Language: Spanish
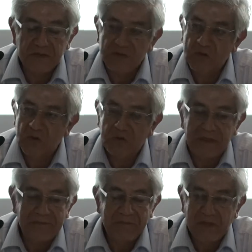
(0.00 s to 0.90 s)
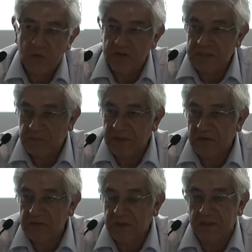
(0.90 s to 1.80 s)
sobre los
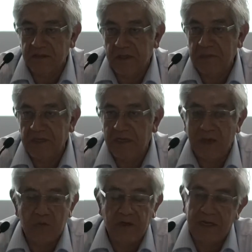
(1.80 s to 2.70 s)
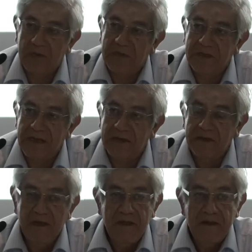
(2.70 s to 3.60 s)
aspectos que determinan la
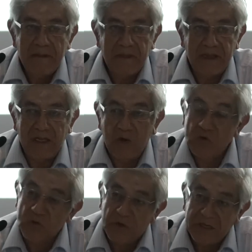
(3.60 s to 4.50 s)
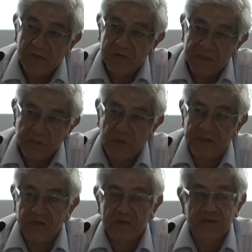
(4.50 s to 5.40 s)
vulnerabilidad de los sujetos
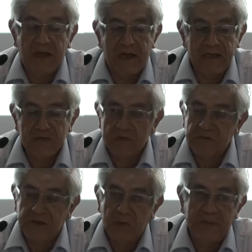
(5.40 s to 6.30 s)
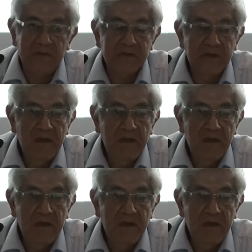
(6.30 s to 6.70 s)
expuestos a estos fenómenos.